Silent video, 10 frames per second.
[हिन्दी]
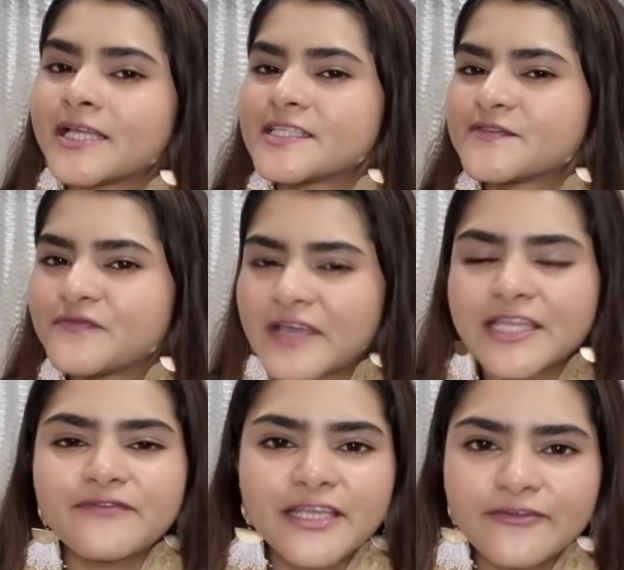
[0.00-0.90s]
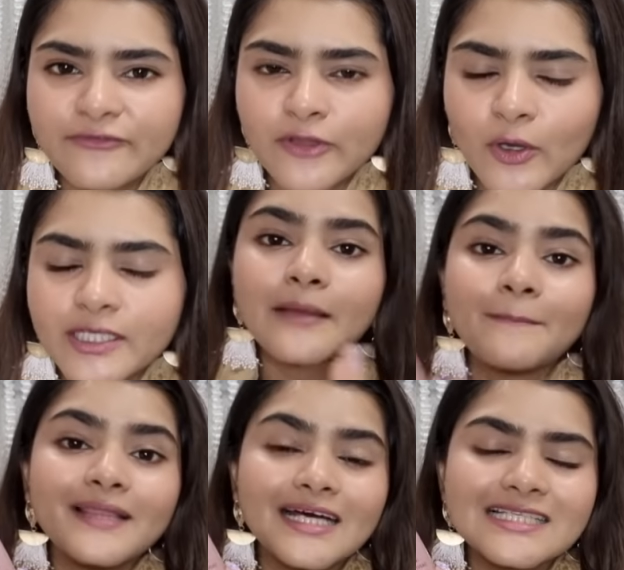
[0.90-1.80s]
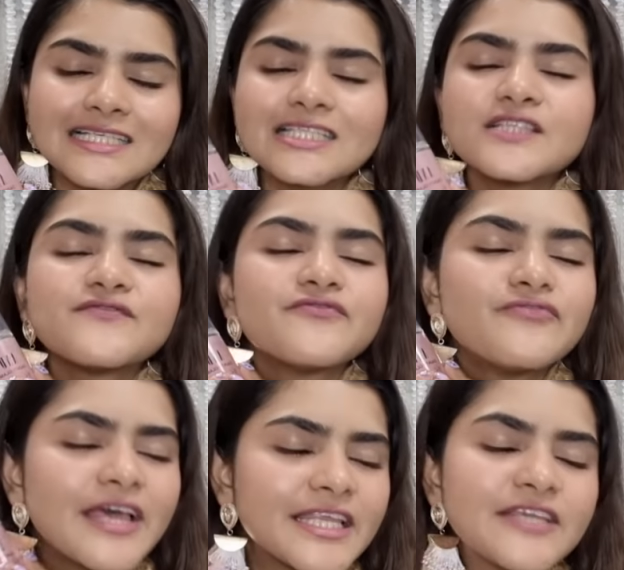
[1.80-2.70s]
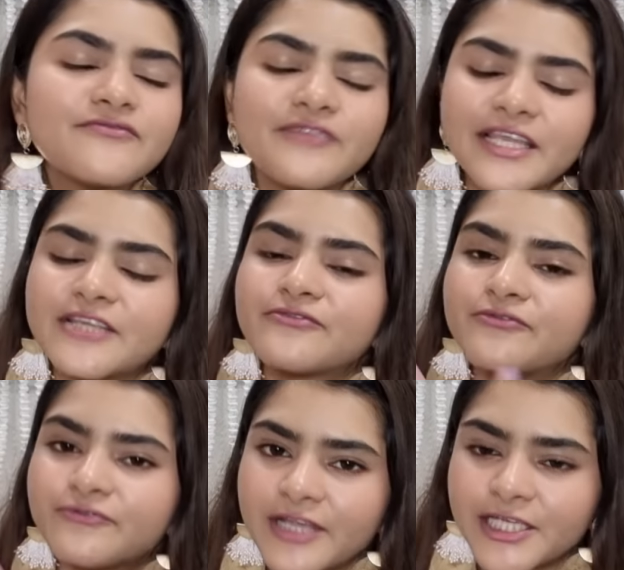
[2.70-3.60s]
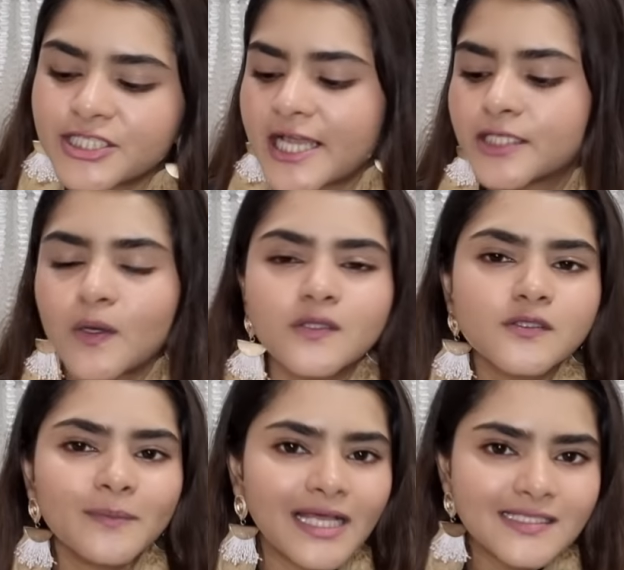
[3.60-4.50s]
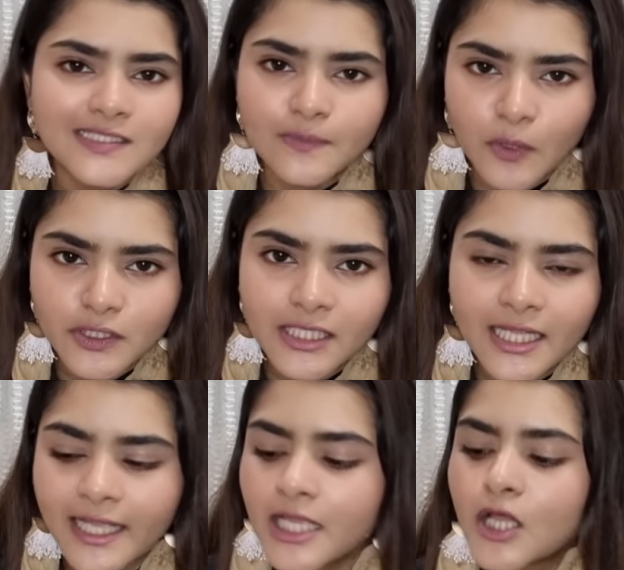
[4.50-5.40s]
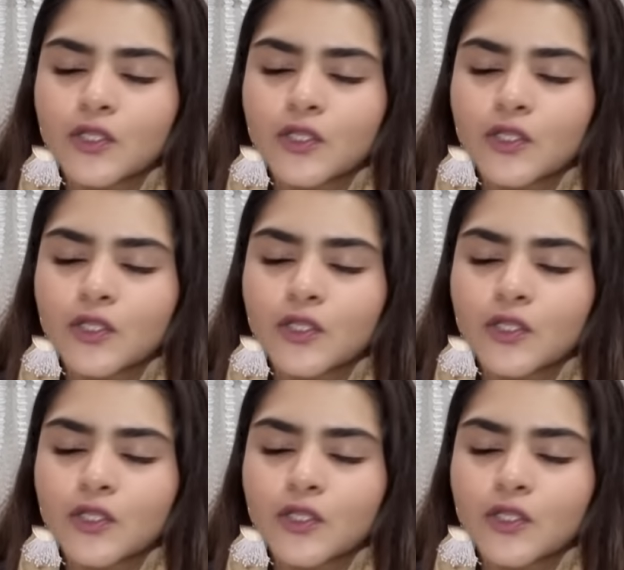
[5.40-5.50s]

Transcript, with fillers: इट इज़ वेरी वेरी फ्लोरल प्लस इट इज़ वेरी वेरी फ्रेश एंड ऑल्सो प्लास्टिक बॉटल है